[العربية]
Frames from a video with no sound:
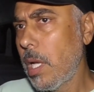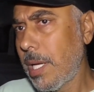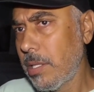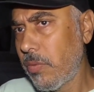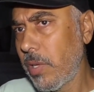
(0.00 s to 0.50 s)

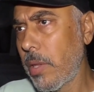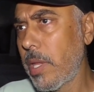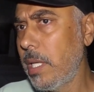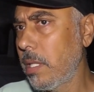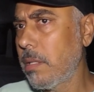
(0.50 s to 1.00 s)
واضف الى
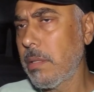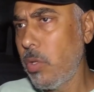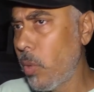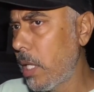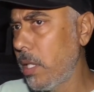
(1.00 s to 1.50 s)
ذلك
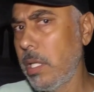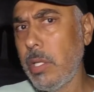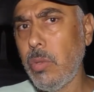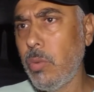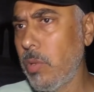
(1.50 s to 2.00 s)

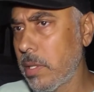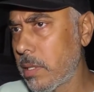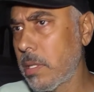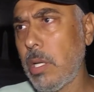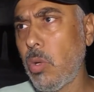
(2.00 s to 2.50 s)
روايه
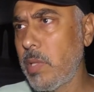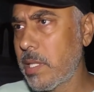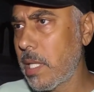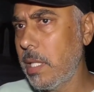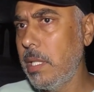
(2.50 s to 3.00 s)
وقصه
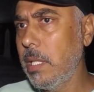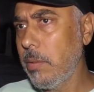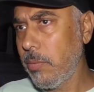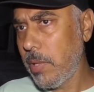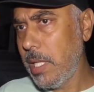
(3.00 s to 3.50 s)
ومسرحيه
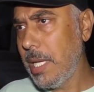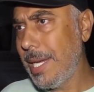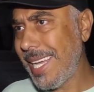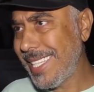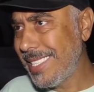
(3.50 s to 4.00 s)
فهي
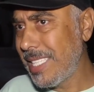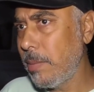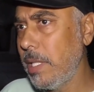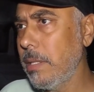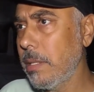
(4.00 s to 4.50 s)
الى حد
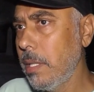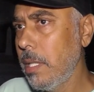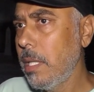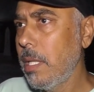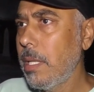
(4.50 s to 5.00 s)
كبير
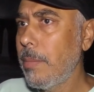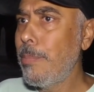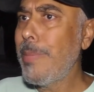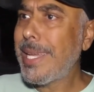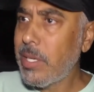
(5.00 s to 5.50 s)

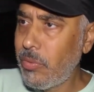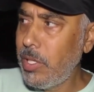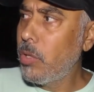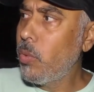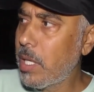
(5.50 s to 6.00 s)

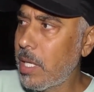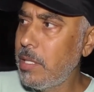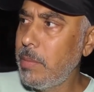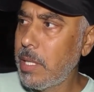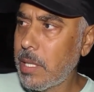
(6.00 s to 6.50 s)
معرفيا
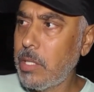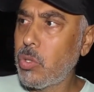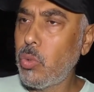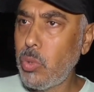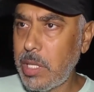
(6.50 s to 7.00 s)
واكاديميا راح
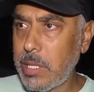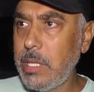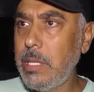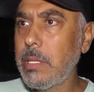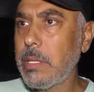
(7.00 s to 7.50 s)
تكون
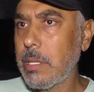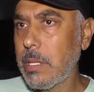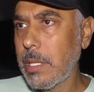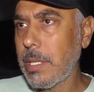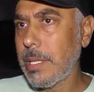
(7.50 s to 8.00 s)
كثير
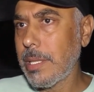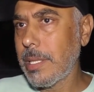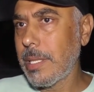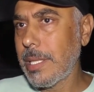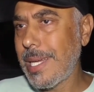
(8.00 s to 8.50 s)

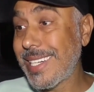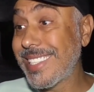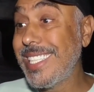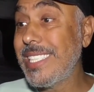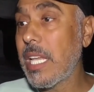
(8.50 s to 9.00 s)
آه،
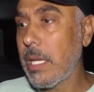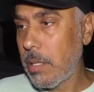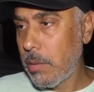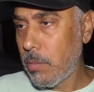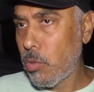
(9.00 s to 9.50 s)
ارضيتها
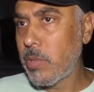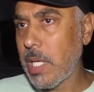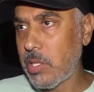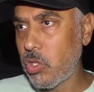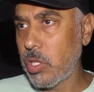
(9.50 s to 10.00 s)

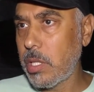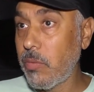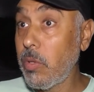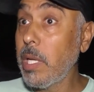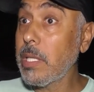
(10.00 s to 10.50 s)
ممتازه جدا
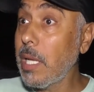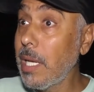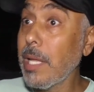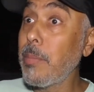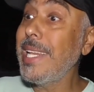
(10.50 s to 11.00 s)
فيما
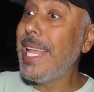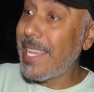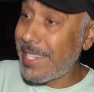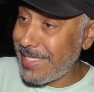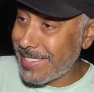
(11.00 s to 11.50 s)
يتعلق
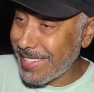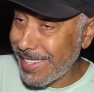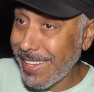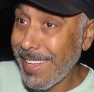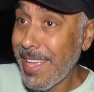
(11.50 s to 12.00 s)
بلاريسا